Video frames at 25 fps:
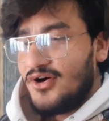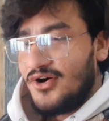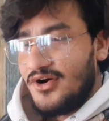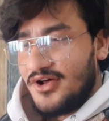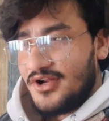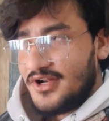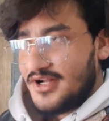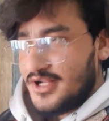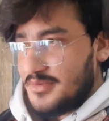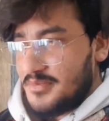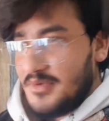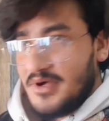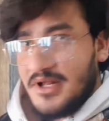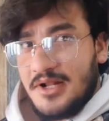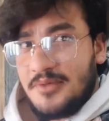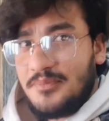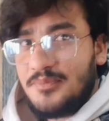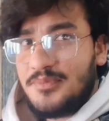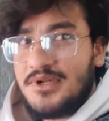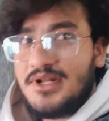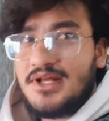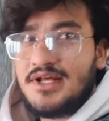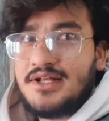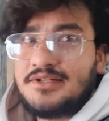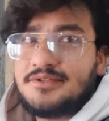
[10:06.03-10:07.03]
और हमारा
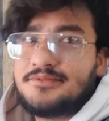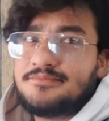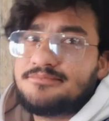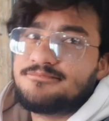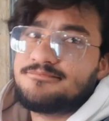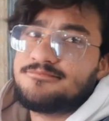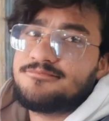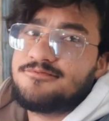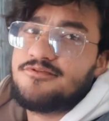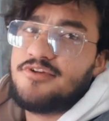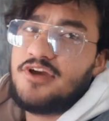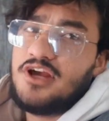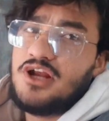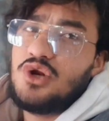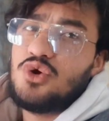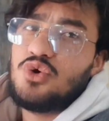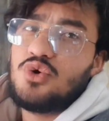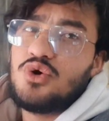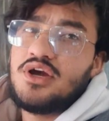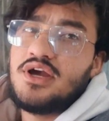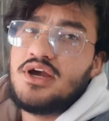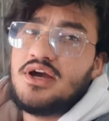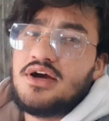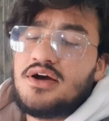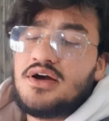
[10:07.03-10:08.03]
प्लान फेल
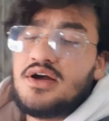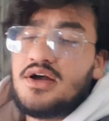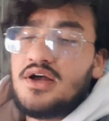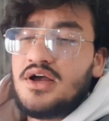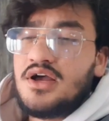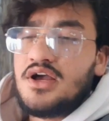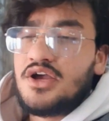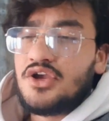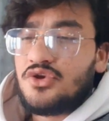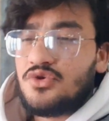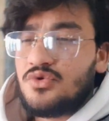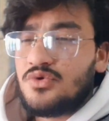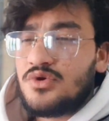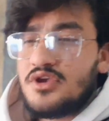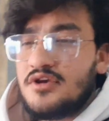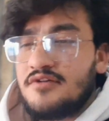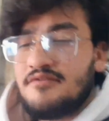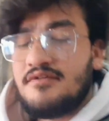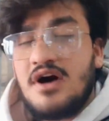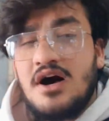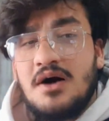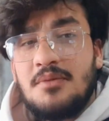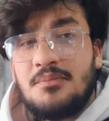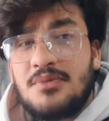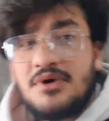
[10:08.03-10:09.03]
हो गया क्योंकि
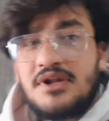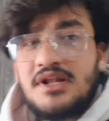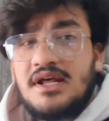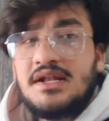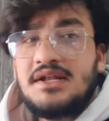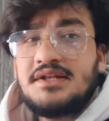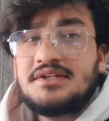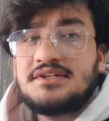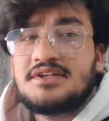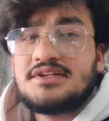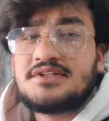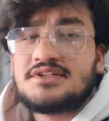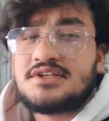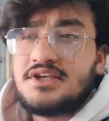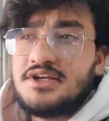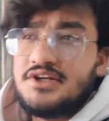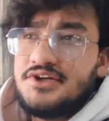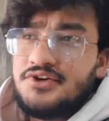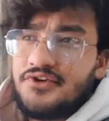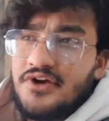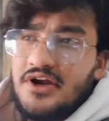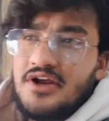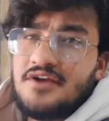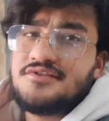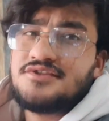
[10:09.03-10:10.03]
वहाँ पर एनएसएस
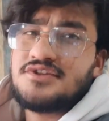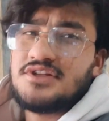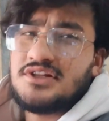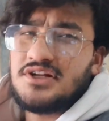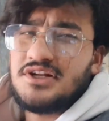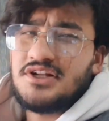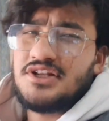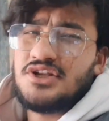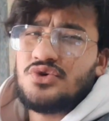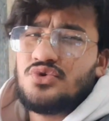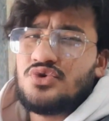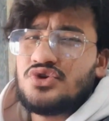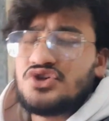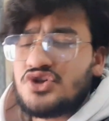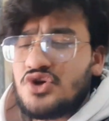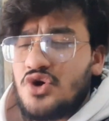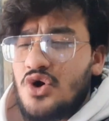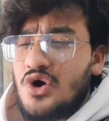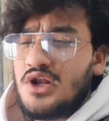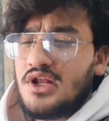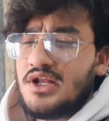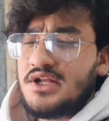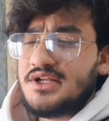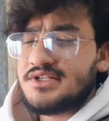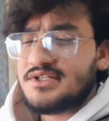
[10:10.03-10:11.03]
की ड्राइव चल रही थी कुछ
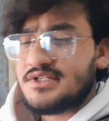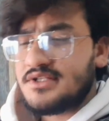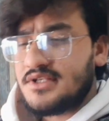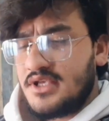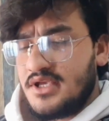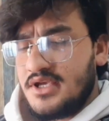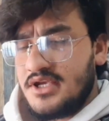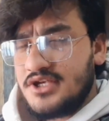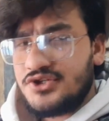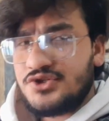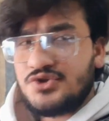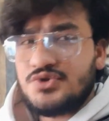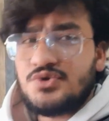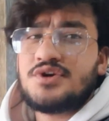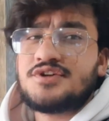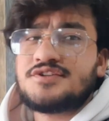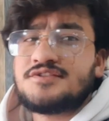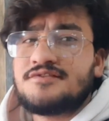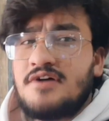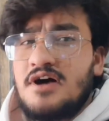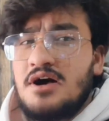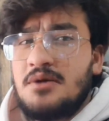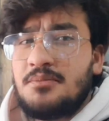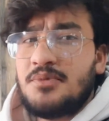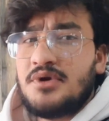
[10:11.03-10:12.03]
कॉलेज के
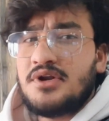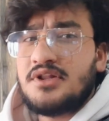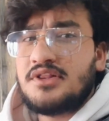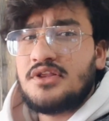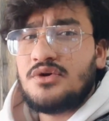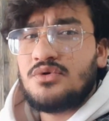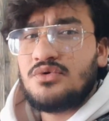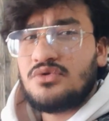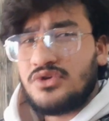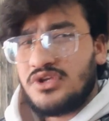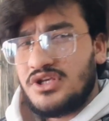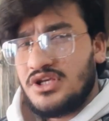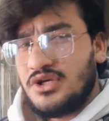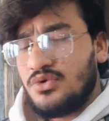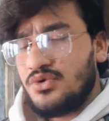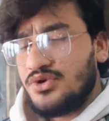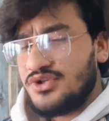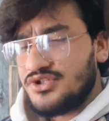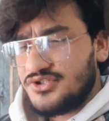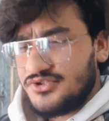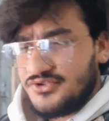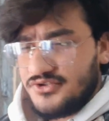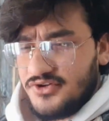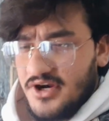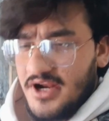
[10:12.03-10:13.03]
स्टूडेंट्स वहाँ पर थे उनकी
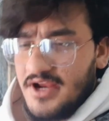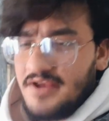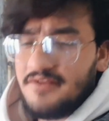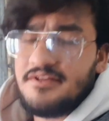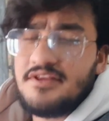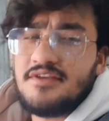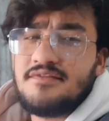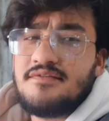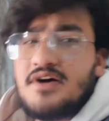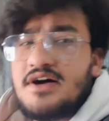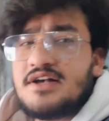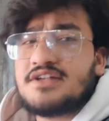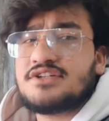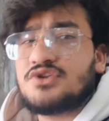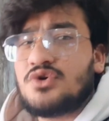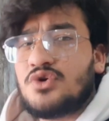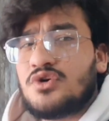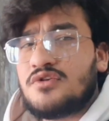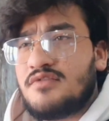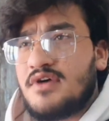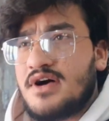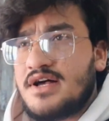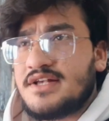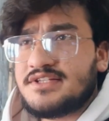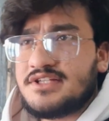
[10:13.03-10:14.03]
कुछ ड्राइव थी वहाँ से
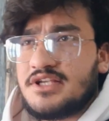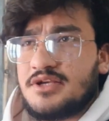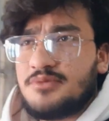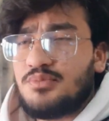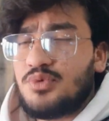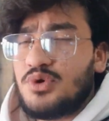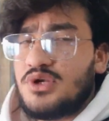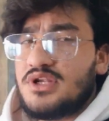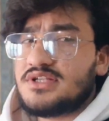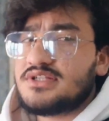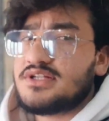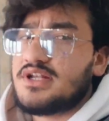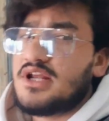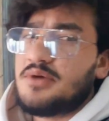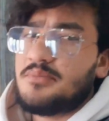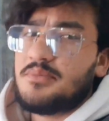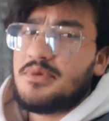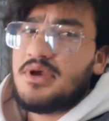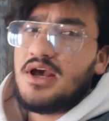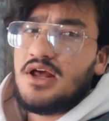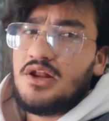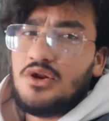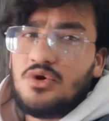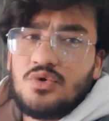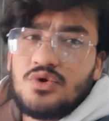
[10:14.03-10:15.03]
और वहाँ से पुलिस ने
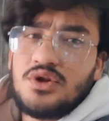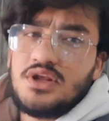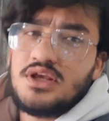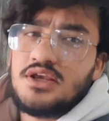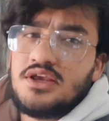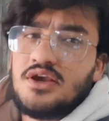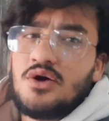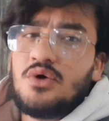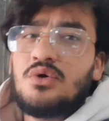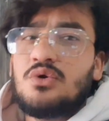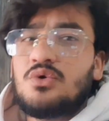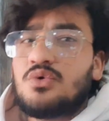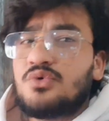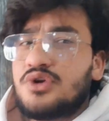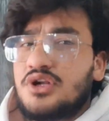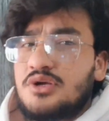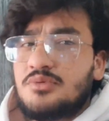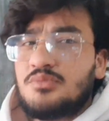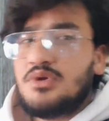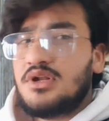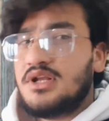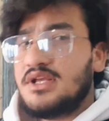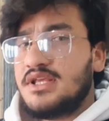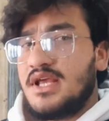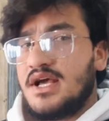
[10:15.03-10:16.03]
हमें अलो नहीं किया उन लोगों
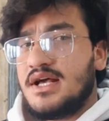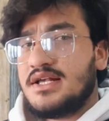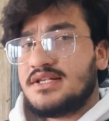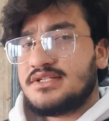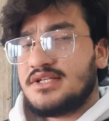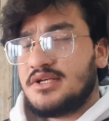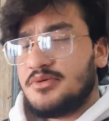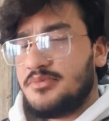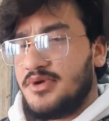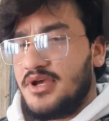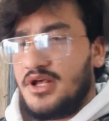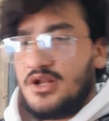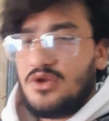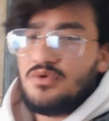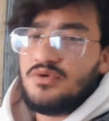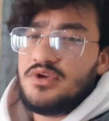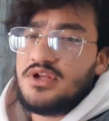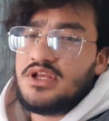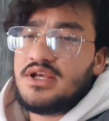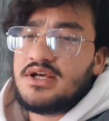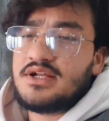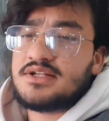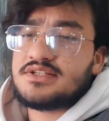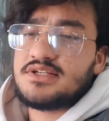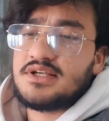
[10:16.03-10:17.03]
ने बोला यहाँ से अभी अलो
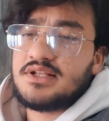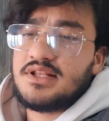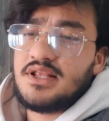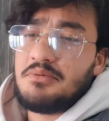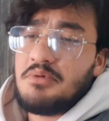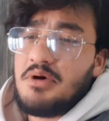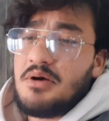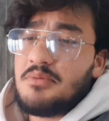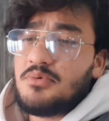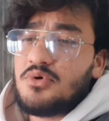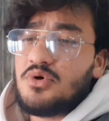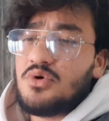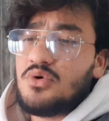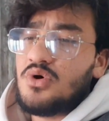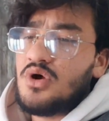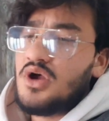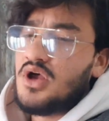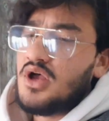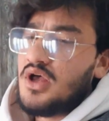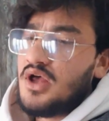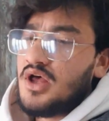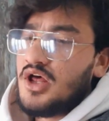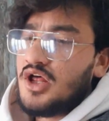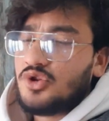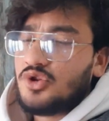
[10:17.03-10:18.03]
नहीं कर सकते हम आपको
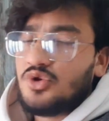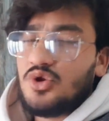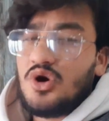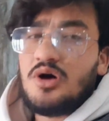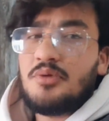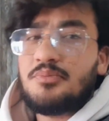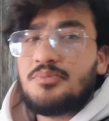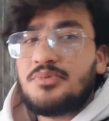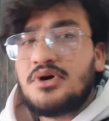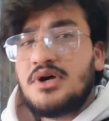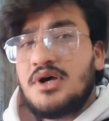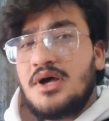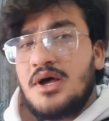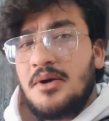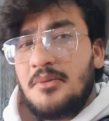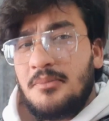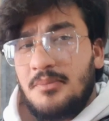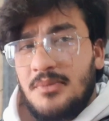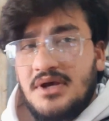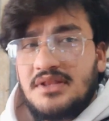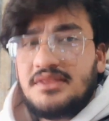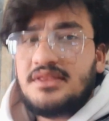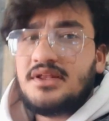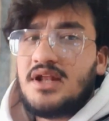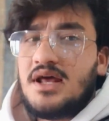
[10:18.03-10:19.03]
तो आप
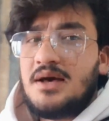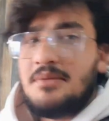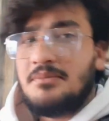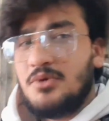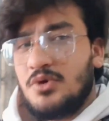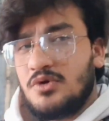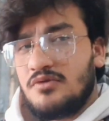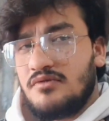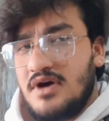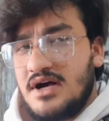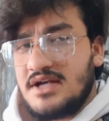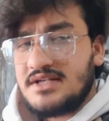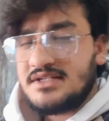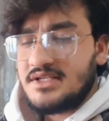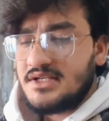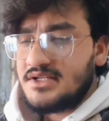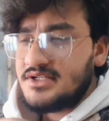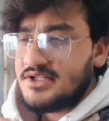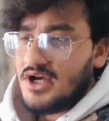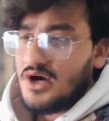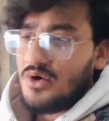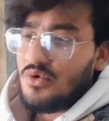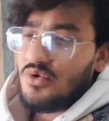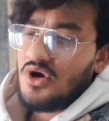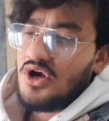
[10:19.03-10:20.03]
बेहतर है आप लोग वहाँ से
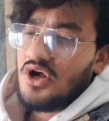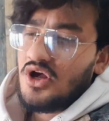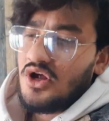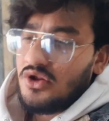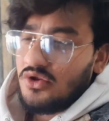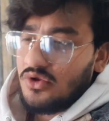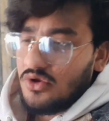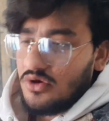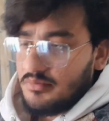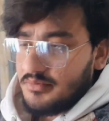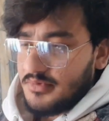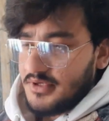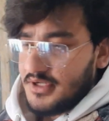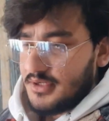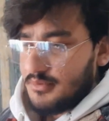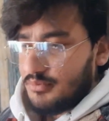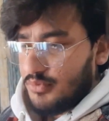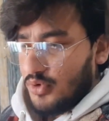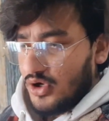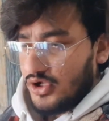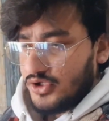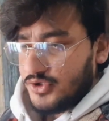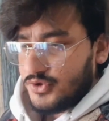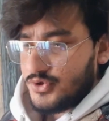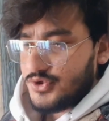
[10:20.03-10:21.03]
ही जाओ तो हमने
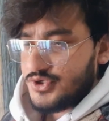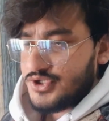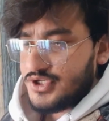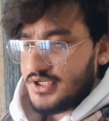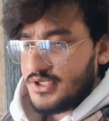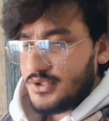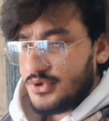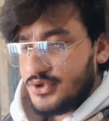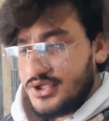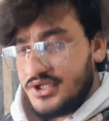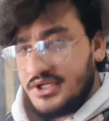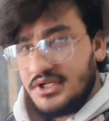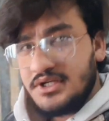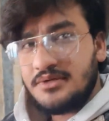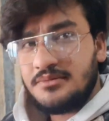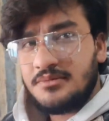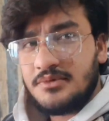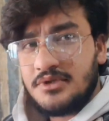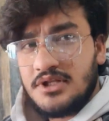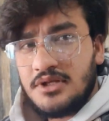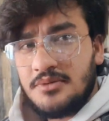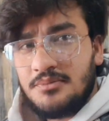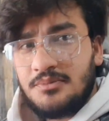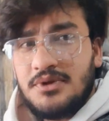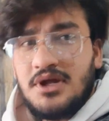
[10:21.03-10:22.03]
बहुत खुशी खुशी
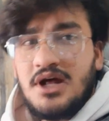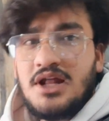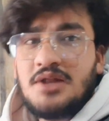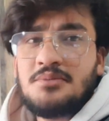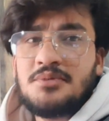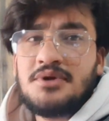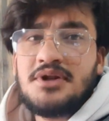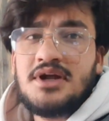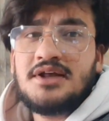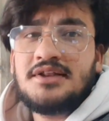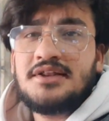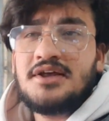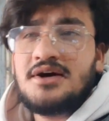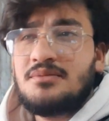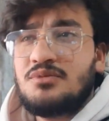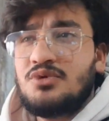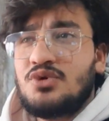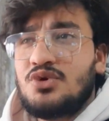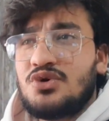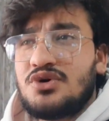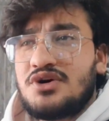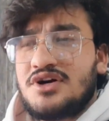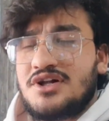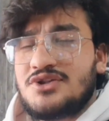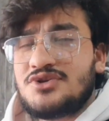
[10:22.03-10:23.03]
मतलब प्लान बनाया था
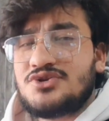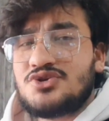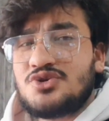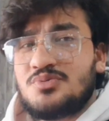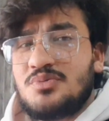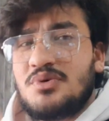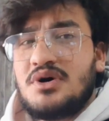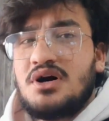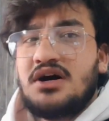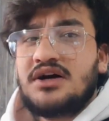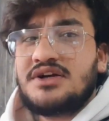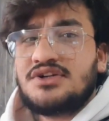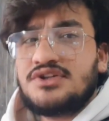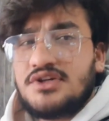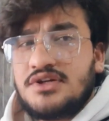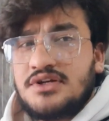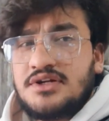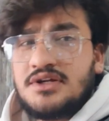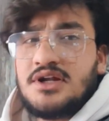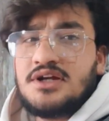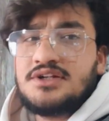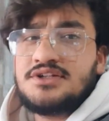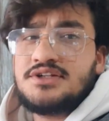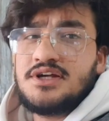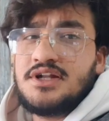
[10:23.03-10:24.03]
हम लोग कल सुबह
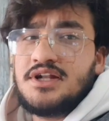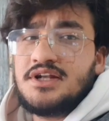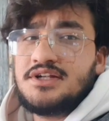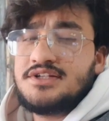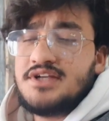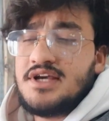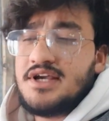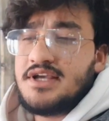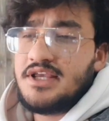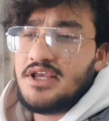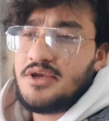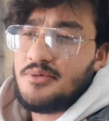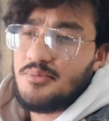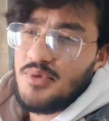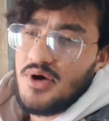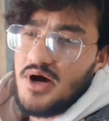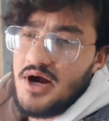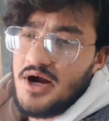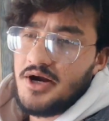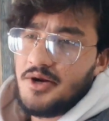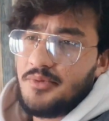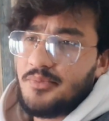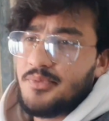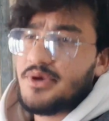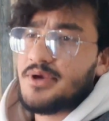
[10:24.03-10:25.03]
शंकराचार्य जाएंगे
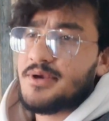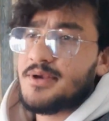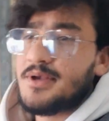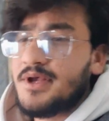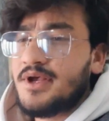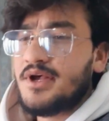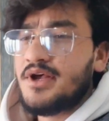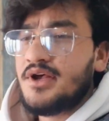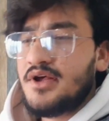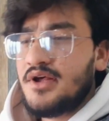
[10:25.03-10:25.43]
पहाड़ पे